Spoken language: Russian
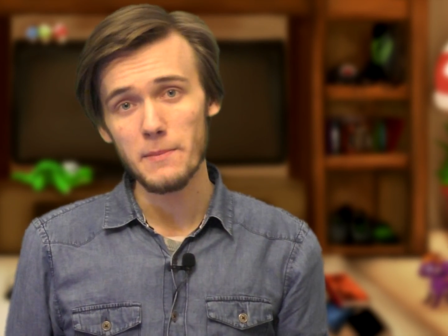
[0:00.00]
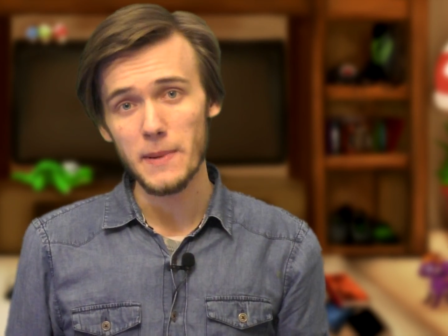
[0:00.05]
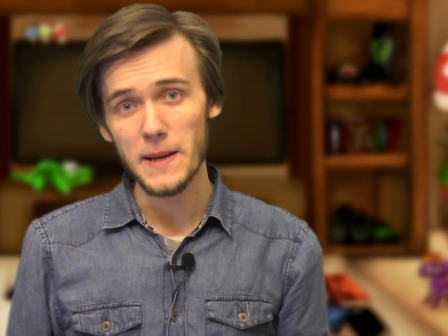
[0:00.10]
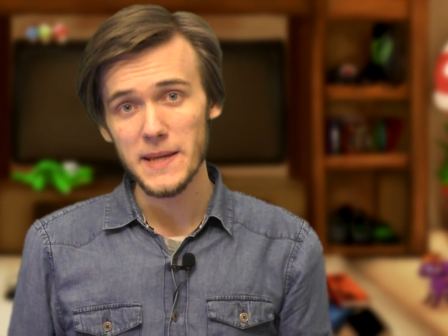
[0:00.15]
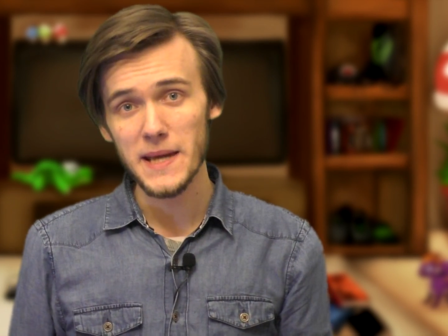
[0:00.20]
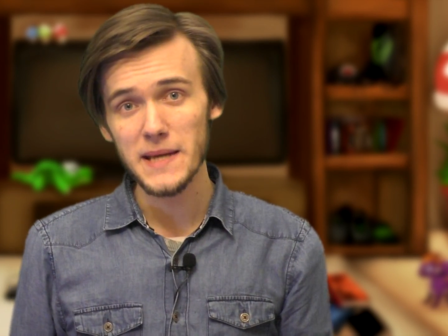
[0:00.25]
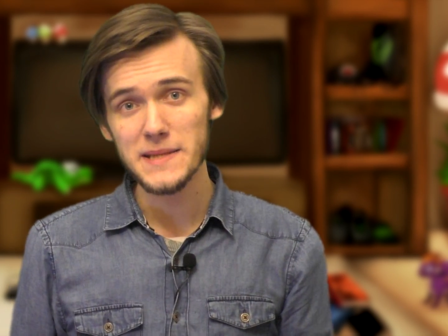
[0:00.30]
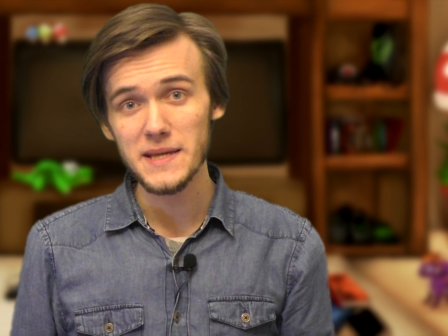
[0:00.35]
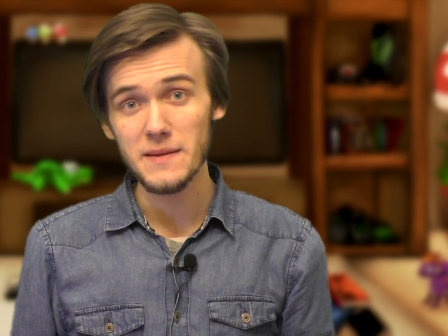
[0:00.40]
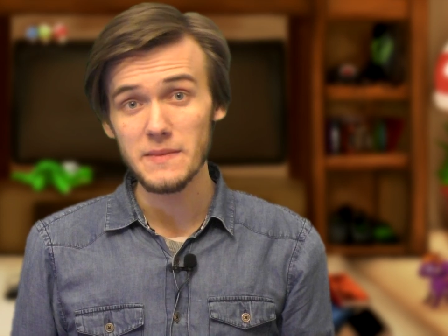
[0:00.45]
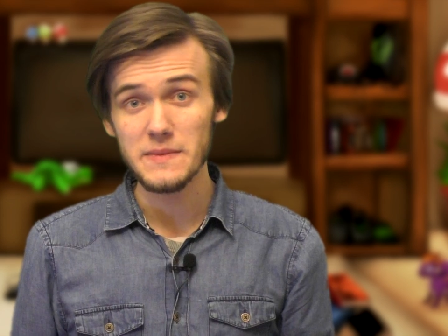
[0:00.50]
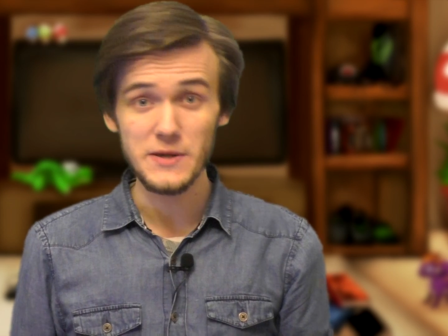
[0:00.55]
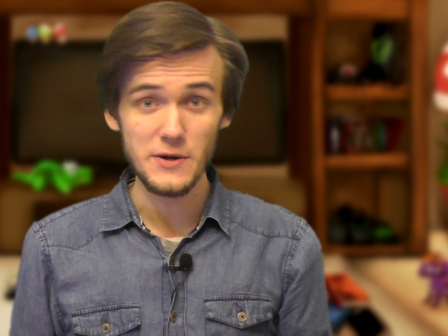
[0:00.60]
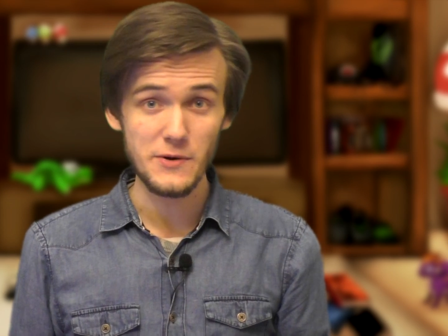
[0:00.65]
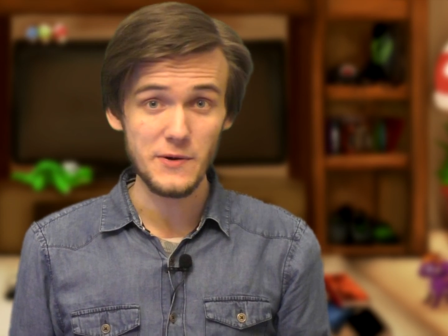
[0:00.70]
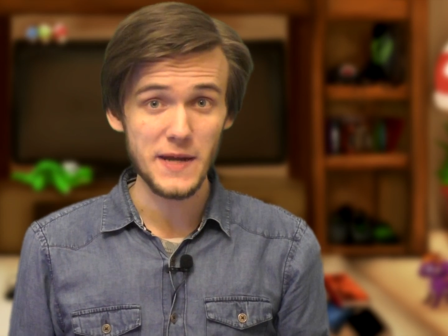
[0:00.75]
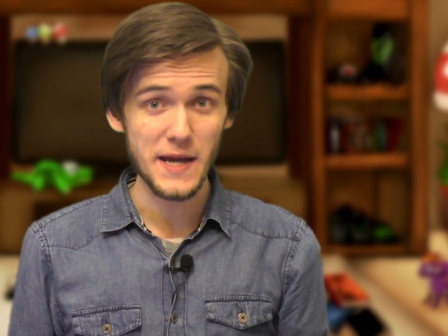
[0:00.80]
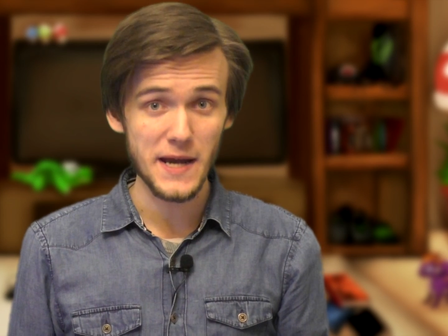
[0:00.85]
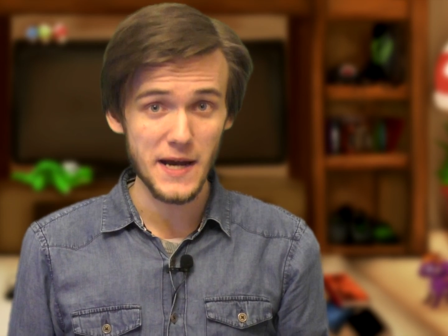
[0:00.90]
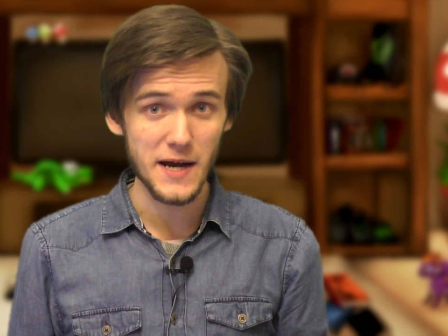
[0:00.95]
понятием
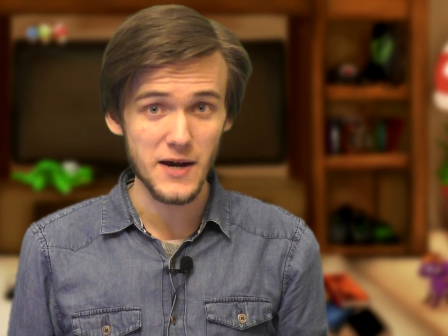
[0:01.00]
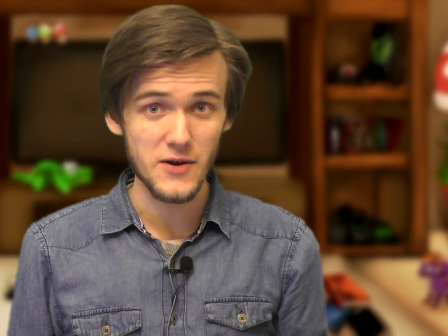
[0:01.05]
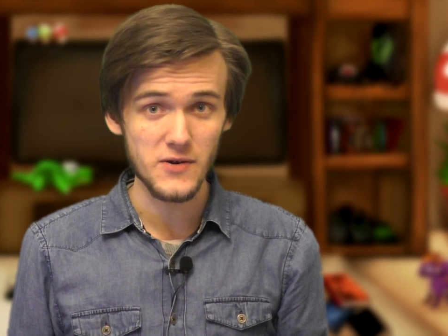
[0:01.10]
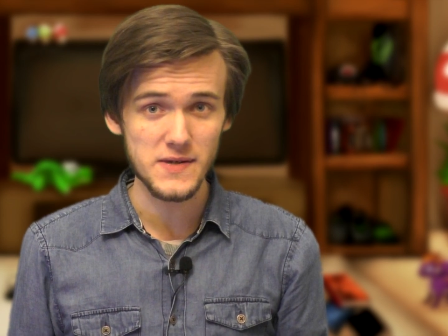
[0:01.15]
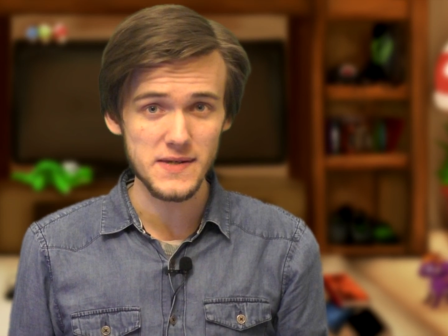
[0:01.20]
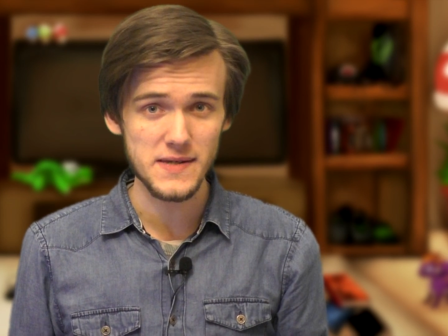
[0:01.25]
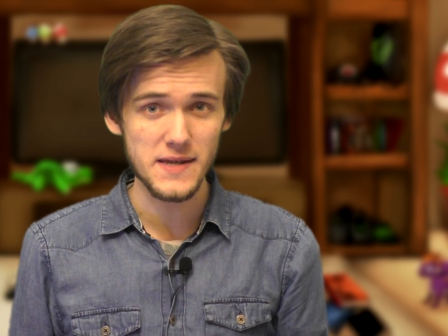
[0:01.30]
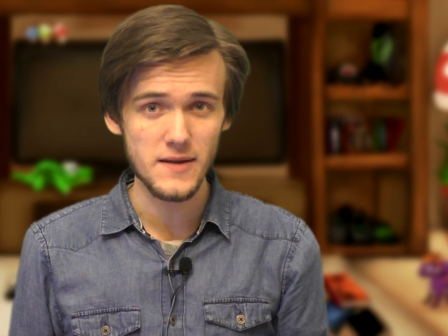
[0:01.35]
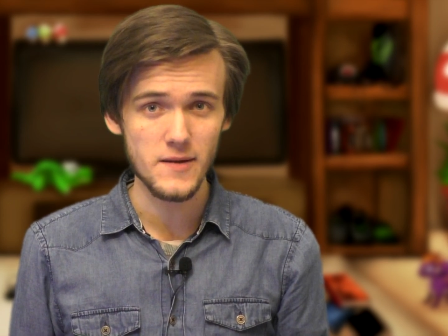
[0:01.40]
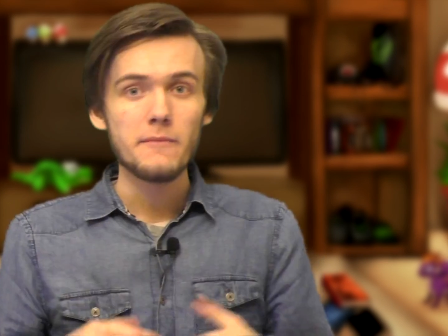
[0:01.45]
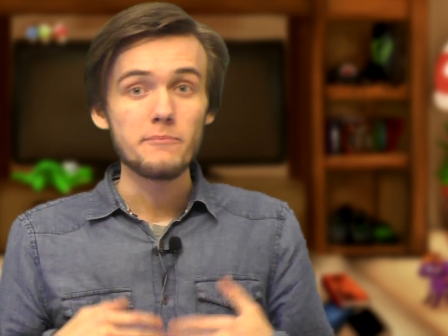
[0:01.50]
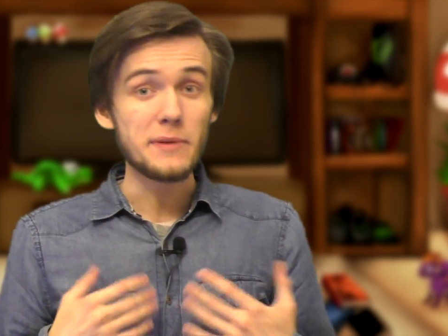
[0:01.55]
теории хаоса.